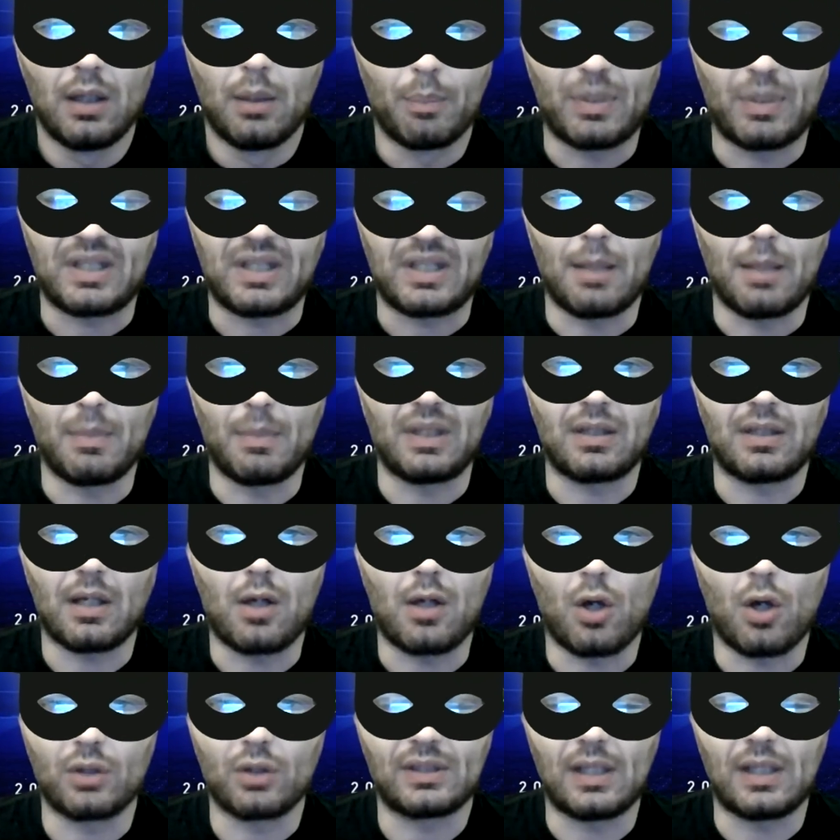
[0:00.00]
praticamente
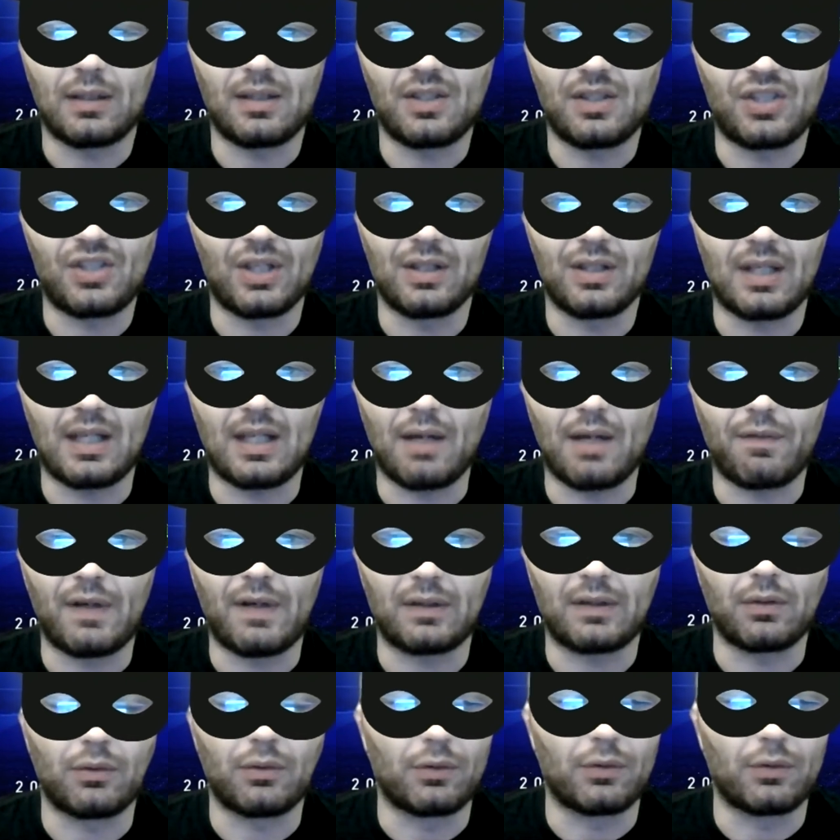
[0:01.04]
cosa decente che ha fatto